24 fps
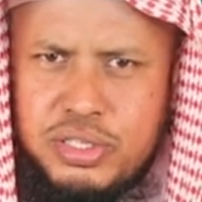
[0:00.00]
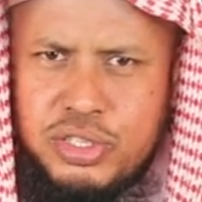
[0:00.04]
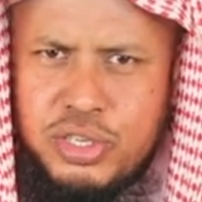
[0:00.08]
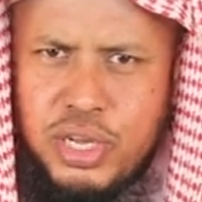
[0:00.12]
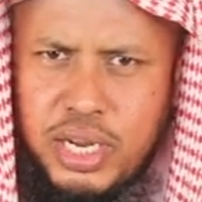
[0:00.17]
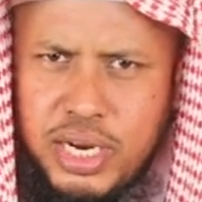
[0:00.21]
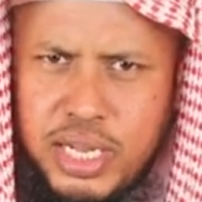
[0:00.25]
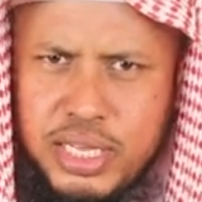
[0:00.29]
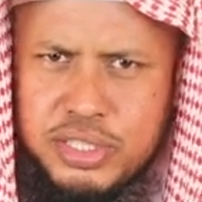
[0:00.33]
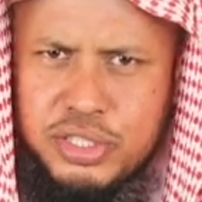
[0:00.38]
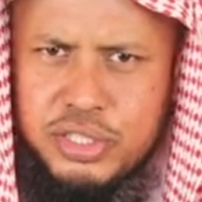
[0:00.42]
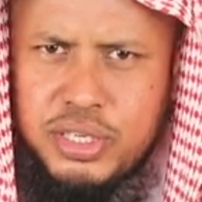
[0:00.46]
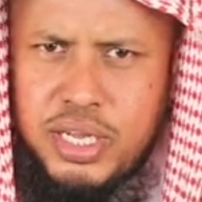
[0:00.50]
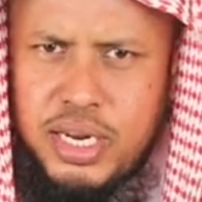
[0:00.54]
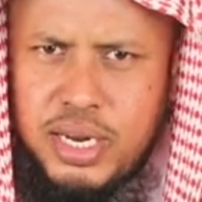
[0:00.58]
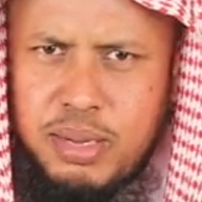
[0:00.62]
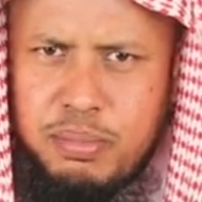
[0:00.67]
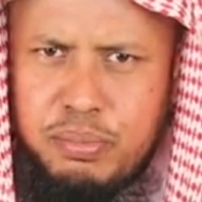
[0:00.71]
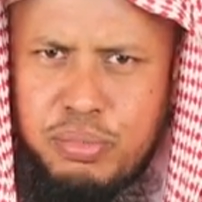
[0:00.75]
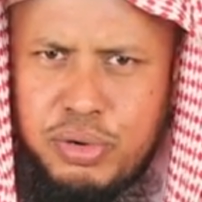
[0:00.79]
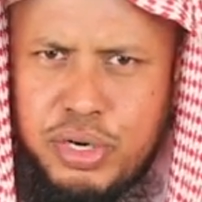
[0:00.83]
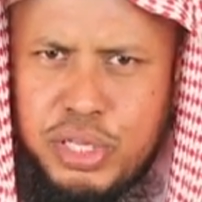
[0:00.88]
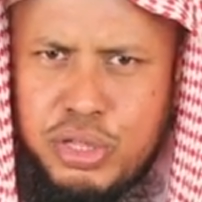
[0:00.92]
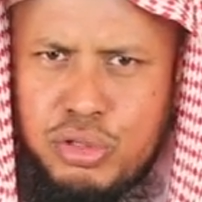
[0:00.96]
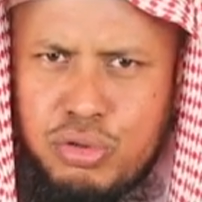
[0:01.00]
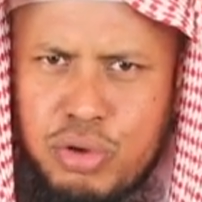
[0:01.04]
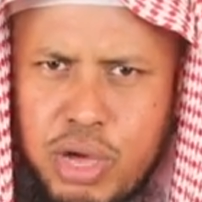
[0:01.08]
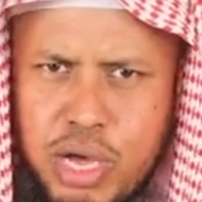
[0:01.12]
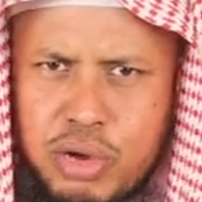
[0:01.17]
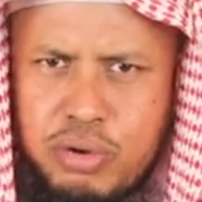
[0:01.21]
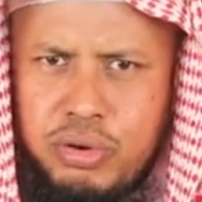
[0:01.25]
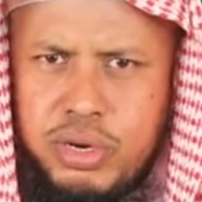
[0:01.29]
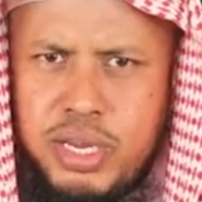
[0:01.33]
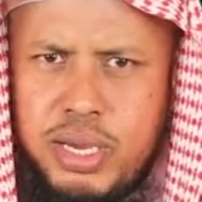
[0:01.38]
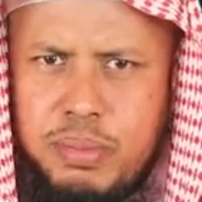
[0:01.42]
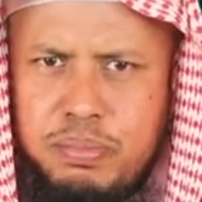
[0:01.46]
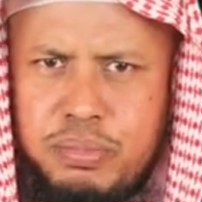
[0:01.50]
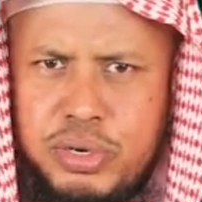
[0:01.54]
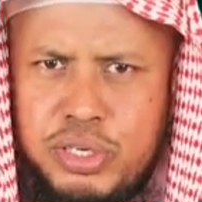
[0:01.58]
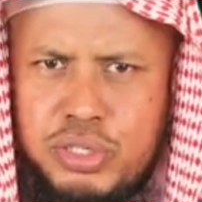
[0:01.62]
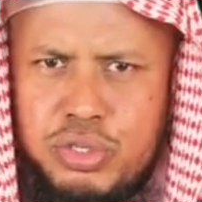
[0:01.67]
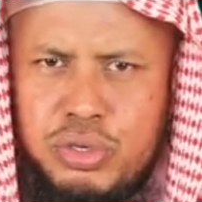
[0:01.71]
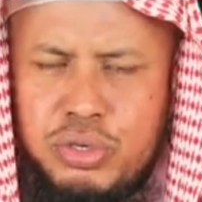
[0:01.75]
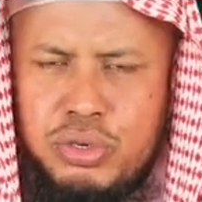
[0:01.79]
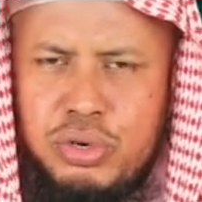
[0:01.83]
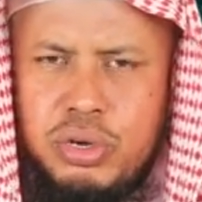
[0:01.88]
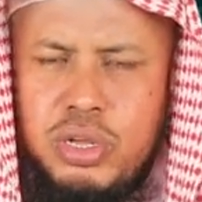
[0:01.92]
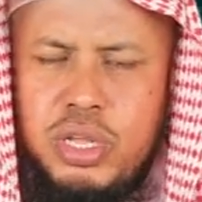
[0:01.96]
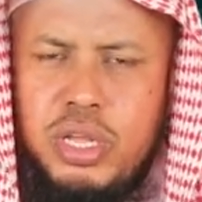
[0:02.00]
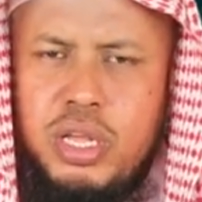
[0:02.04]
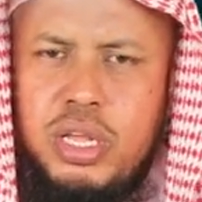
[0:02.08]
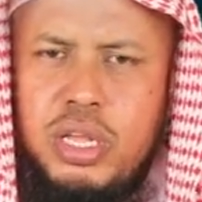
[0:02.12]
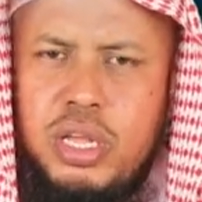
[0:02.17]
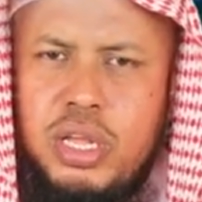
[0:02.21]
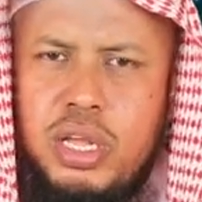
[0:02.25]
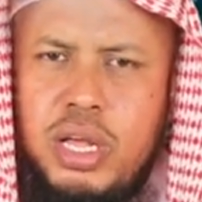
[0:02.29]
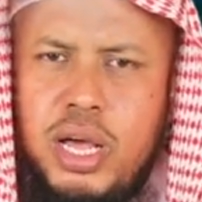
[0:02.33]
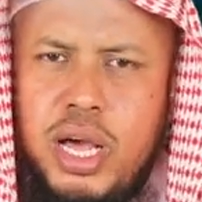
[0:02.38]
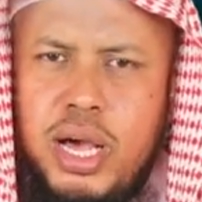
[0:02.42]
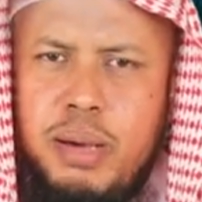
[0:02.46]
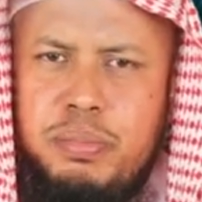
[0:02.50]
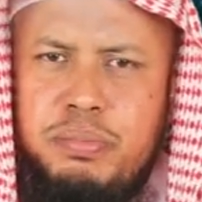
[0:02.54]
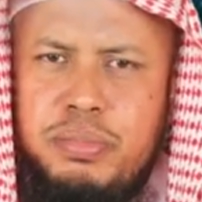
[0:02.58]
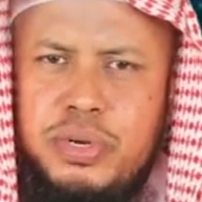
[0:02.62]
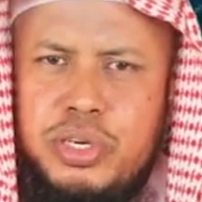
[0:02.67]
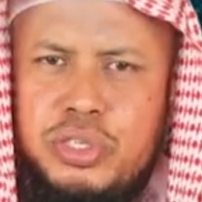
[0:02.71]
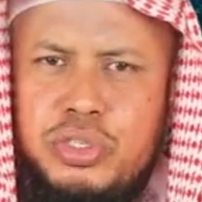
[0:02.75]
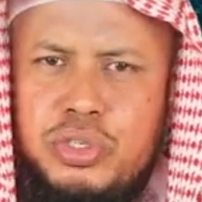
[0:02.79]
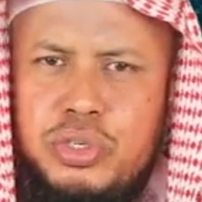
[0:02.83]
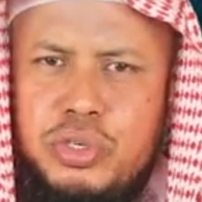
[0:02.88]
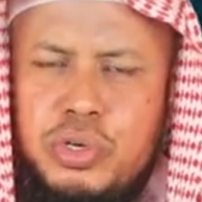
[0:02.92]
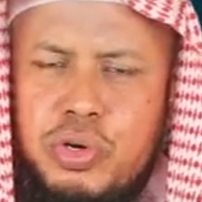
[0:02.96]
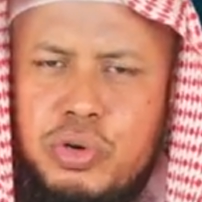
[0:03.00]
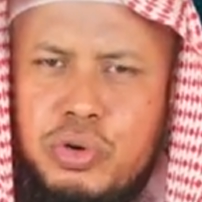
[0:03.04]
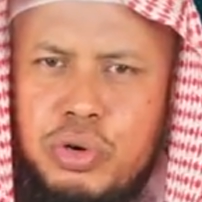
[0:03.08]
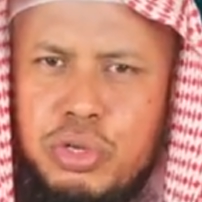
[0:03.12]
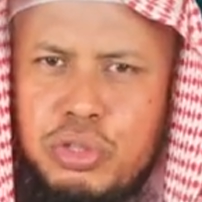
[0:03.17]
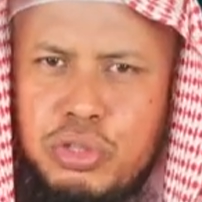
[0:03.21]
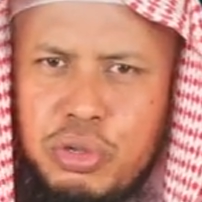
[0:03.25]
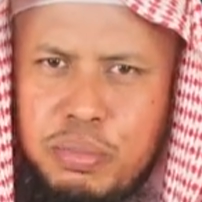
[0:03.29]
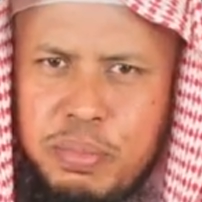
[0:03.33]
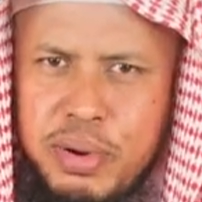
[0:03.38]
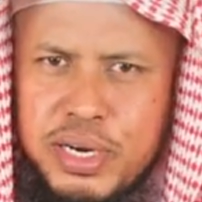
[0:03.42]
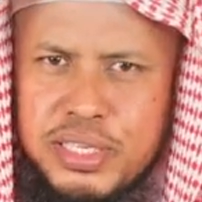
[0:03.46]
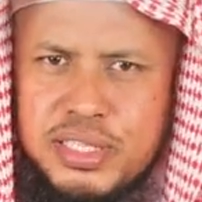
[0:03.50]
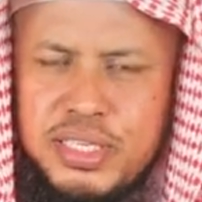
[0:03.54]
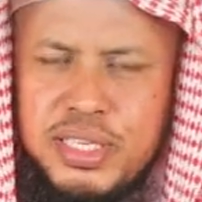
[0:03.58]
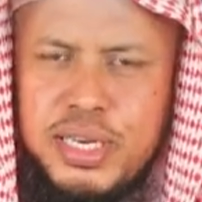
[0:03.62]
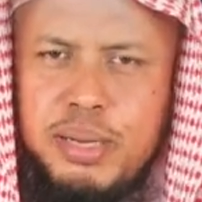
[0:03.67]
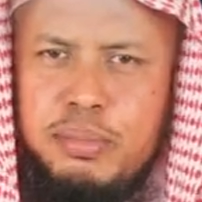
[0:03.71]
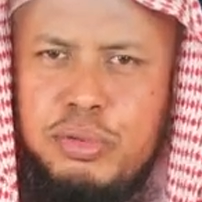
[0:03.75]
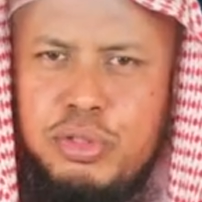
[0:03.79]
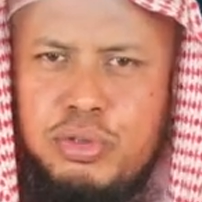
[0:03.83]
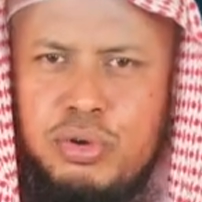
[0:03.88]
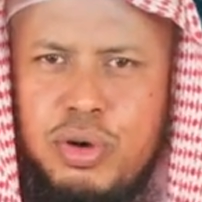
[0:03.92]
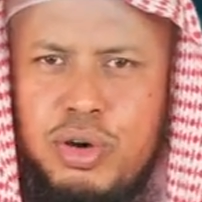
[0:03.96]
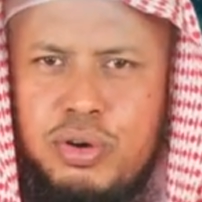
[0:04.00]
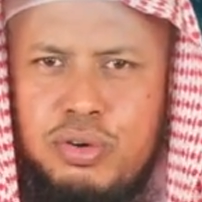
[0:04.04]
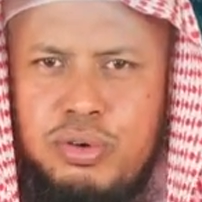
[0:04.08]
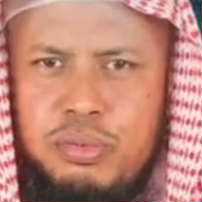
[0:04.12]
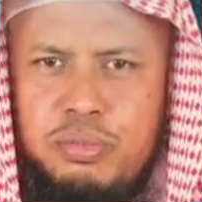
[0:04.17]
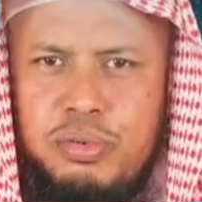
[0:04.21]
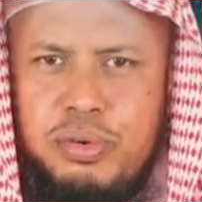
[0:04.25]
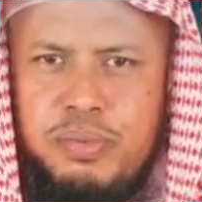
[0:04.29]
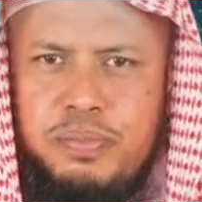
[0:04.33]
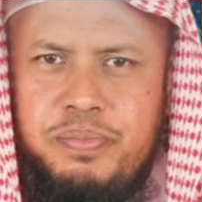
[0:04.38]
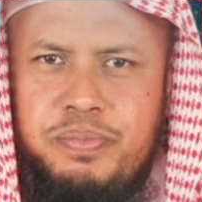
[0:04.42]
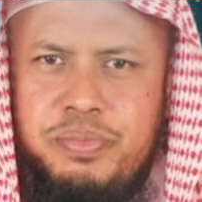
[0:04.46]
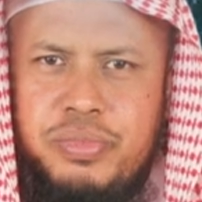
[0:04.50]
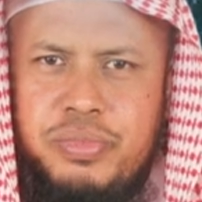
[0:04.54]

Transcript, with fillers: সালাদ সালাম পড়ি দোয়া করি আপনার জন্য আপনার জন্য কত পার্সেন্ট আমি দোয়া করব